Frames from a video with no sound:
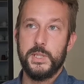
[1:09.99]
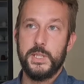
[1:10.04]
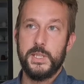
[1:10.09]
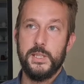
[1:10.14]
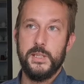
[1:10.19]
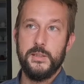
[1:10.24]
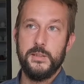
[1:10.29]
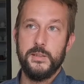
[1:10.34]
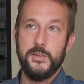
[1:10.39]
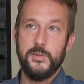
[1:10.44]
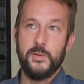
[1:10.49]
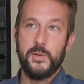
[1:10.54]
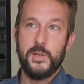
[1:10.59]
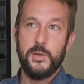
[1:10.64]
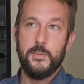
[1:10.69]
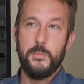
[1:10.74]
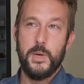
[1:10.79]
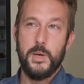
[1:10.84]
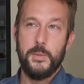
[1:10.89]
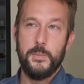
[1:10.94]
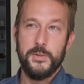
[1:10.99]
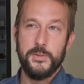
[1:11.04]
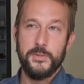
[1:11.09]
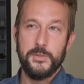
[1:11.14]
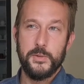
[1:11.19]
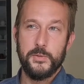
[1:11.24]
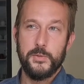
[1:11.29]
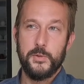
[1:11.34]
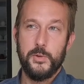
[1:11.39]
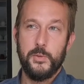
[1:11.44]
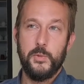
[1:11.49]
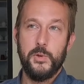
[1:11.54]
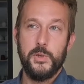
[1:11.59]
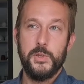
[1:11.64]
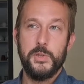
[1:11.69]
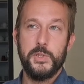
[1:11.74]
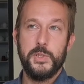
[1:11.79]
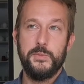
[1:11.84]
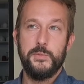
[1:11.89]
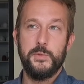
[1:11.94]
il était sur la même instance que
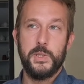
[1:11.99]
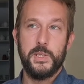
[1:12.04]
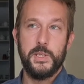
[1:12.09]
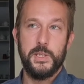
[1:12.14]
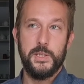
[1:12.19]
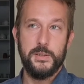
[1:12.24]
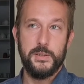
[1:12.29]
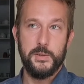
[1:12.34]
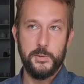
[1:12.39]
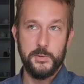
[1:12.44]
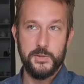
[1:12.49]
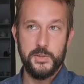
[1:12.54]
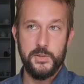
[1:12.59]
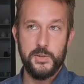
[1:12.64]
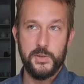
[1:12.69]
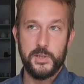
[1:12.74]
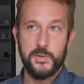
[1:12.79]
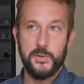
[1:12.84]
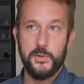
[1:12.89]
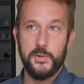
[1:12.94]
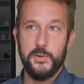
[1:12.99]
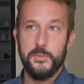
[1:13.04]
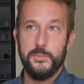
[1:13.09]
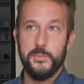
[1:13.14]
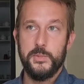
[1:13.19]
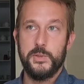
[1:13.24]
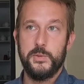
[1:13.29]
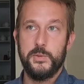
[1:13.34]
moi. J'ai vu qu'il était aussi dans la Drôme et